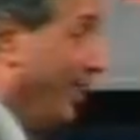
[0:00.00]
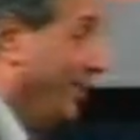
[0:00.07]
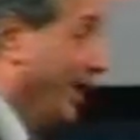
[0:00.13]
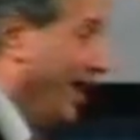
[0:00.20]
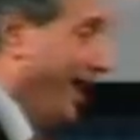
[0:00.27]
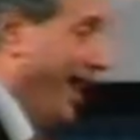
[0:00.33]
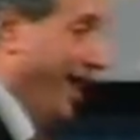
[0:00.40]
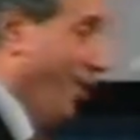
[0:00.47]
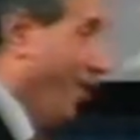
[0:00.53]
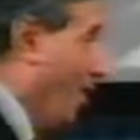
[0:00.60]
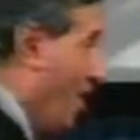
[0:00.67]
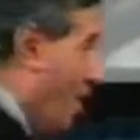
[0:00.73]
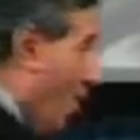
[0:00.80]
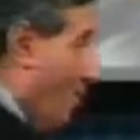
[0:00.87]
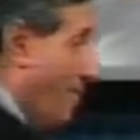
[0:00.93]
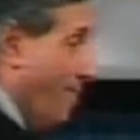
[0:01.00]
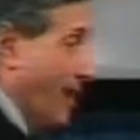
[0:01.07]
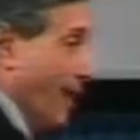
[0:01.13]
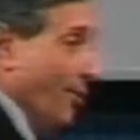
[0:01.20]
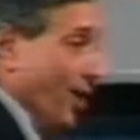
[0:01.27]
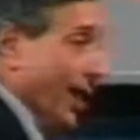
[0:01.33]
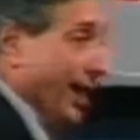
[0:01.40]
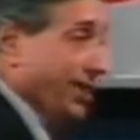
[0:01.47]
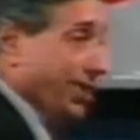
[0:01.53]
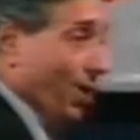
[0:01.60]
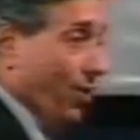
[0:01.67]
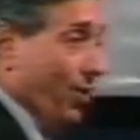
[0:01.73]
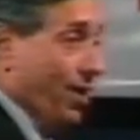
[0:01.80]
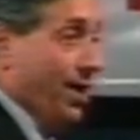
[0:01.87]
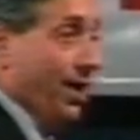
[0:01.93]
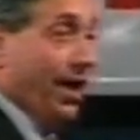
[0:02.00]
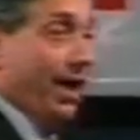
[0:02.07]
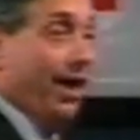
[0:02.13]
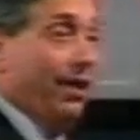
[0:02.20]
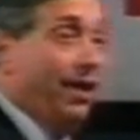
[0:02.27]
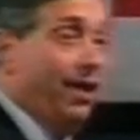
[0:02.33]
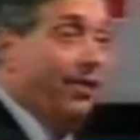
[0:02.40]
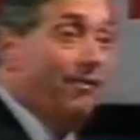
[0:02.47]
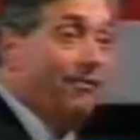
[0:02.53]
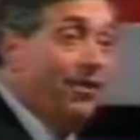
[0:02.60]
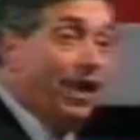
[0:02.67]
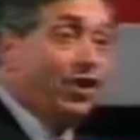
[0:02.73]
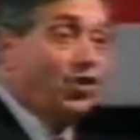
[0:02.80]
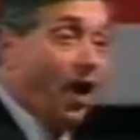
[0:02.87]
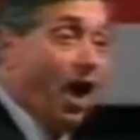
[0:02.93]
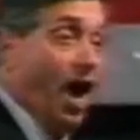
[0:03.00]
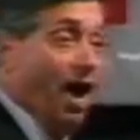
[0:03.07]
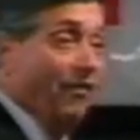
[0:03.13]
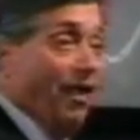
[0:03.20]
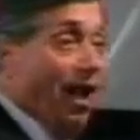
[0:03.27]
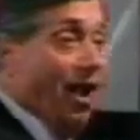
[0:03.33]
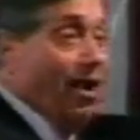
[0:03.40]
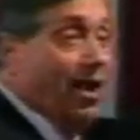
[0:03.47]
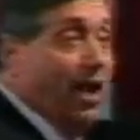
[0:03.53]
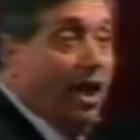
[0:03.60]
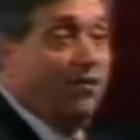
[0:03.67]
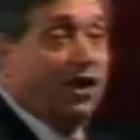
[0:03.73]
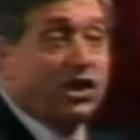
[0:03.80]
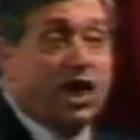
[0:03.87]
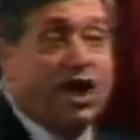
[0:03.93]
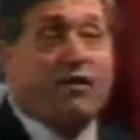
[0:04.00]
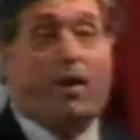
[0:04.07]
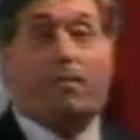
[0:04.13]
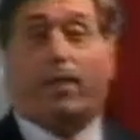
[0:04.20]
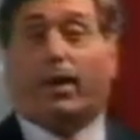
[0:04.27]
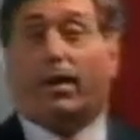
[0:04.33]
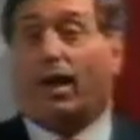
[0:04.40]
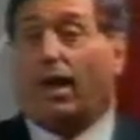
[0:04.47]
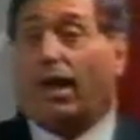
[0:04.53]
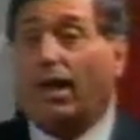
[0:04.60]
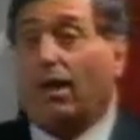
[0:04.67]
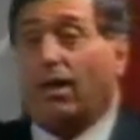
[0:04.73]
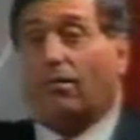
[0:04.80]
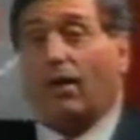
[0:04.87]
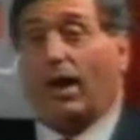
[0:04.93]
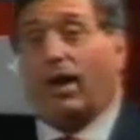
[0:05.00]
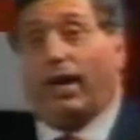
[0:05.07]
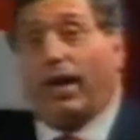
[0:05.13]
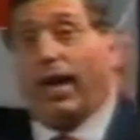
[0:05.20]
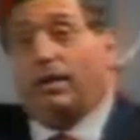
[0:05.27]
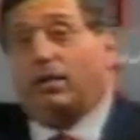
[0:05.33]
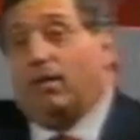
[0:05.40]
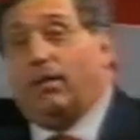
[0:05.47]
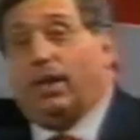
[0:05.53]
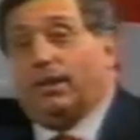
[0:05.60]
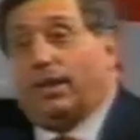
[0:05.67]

terreno, come abbiamo letto, egli viaggiava e viaggiava per quelle che erano le